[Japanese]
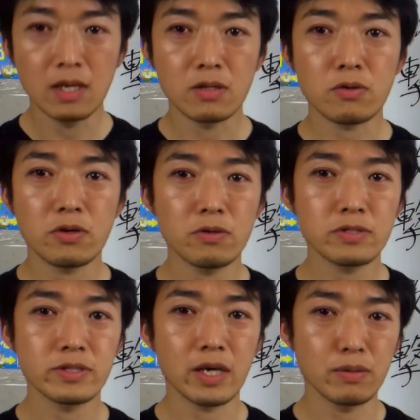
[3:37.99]
得票
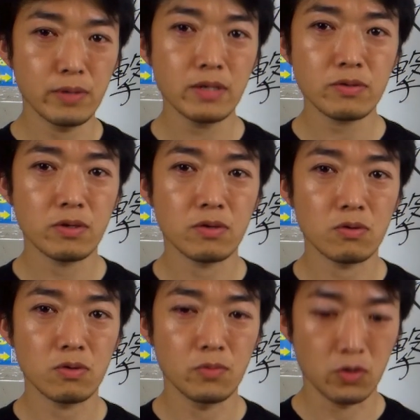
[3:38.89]
数が増えるというこ
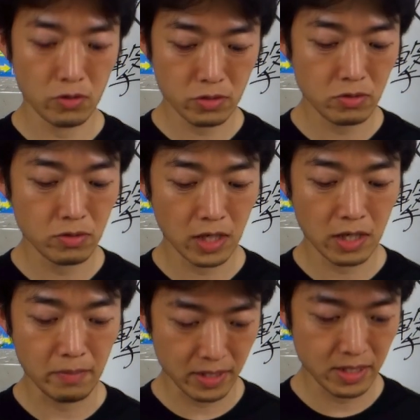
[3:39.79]
とも予想でき
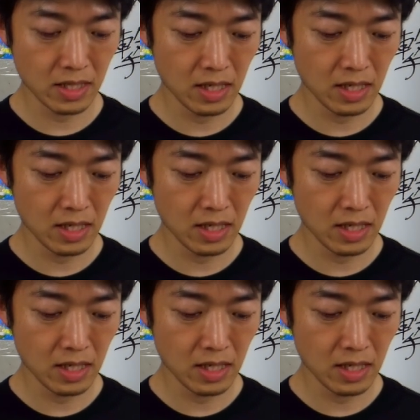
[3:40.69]
ます。